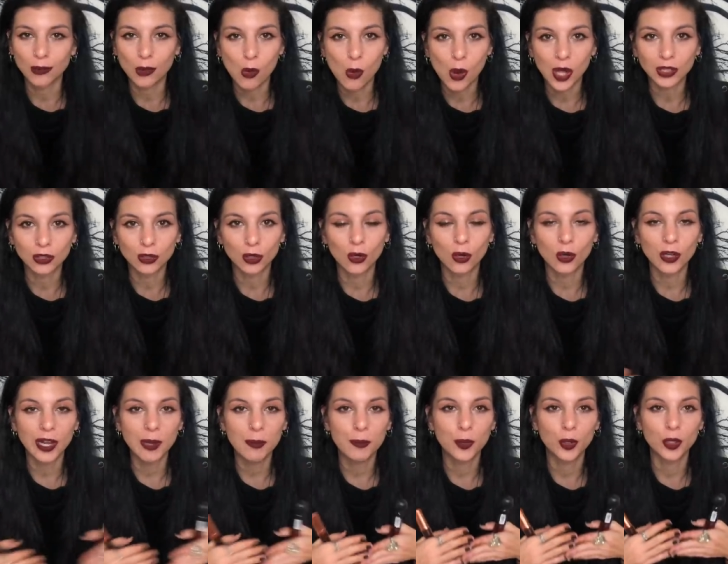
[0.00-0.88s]
4
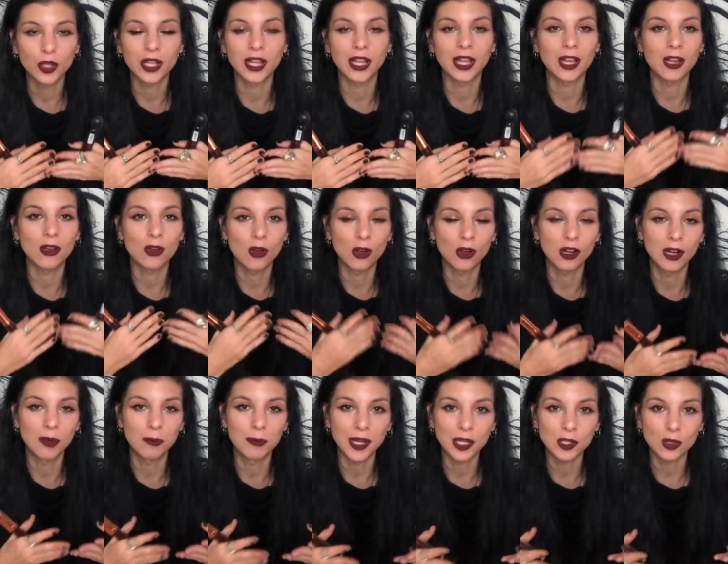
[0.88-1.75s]
horas porque con
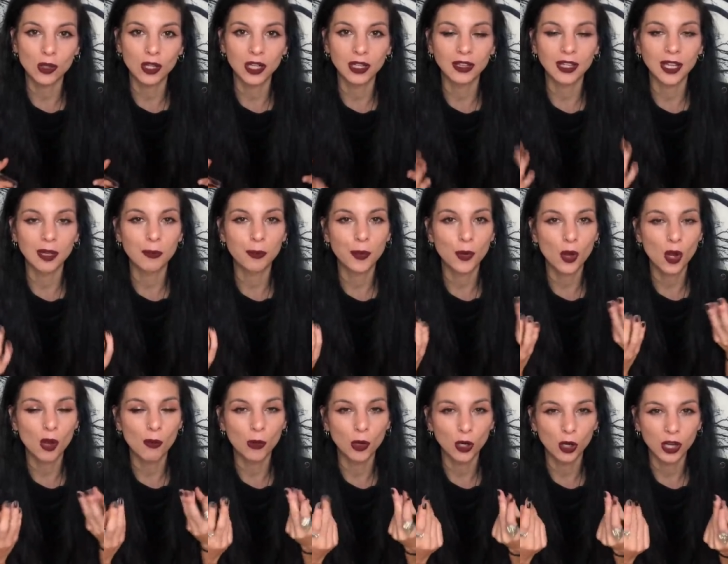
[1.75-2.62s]
el paso del tiempo
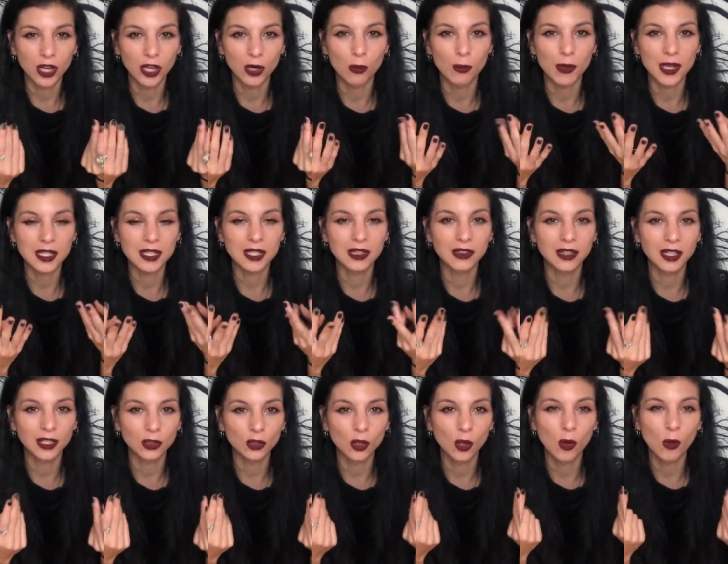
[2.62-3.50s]
como que los vas
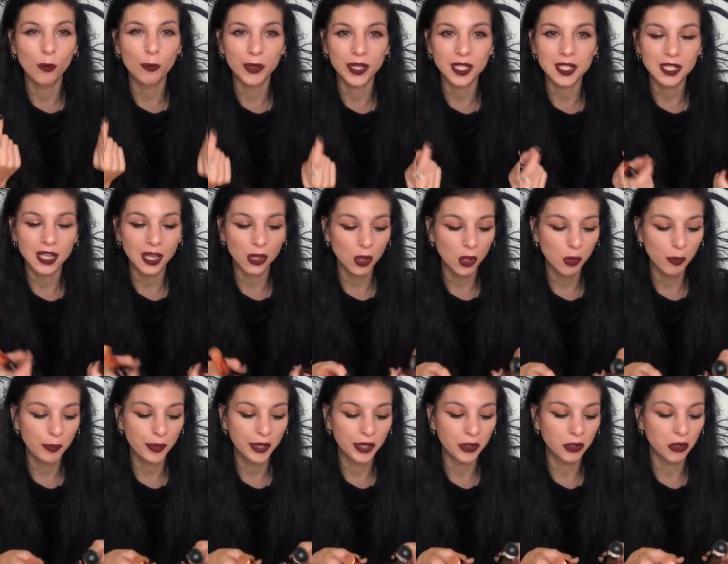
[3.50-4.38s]
sintiendo pesados,
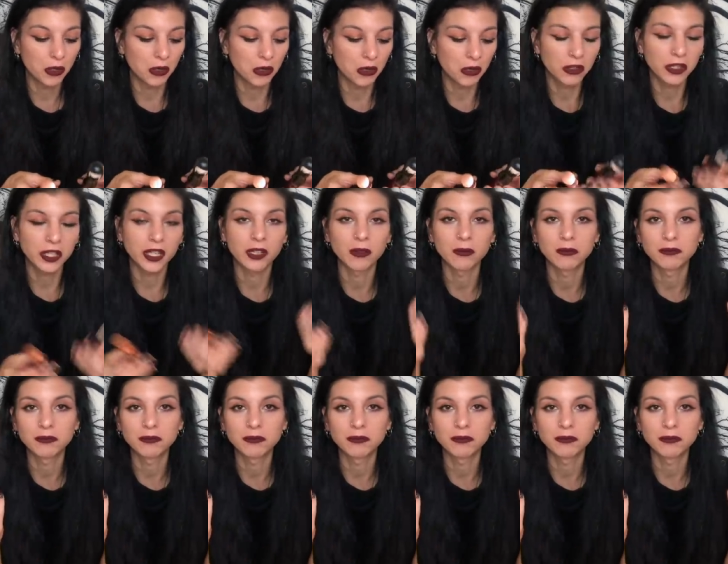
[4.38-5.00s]
pero oye,